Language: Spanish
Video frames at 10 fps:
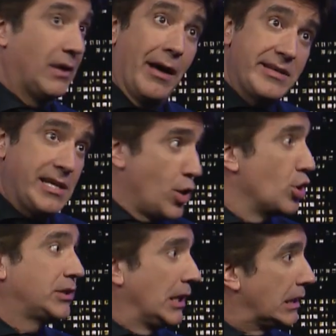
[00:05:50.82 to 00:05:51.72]
A veces
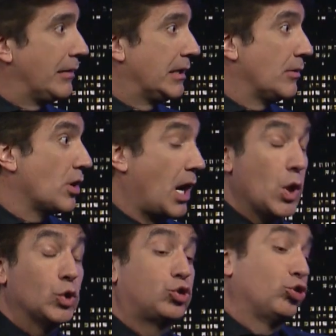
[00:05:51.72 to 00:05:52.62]
cortan el cable
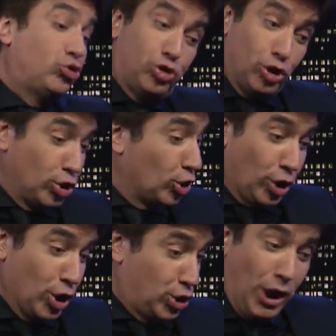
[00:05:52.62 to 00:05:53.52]
equivocado. sí, sí, sí,
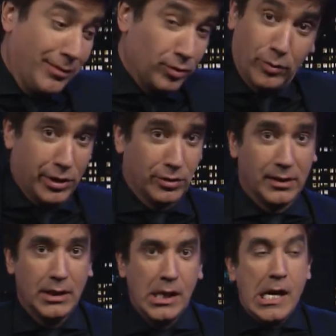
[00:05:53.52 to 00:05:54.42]
hasta que llegamos muy bueno.
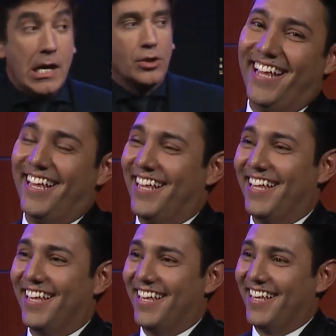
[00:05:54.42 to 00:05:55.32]
Yo le
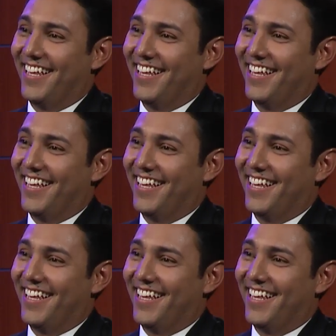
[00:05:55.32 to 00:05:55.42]
pido a Dios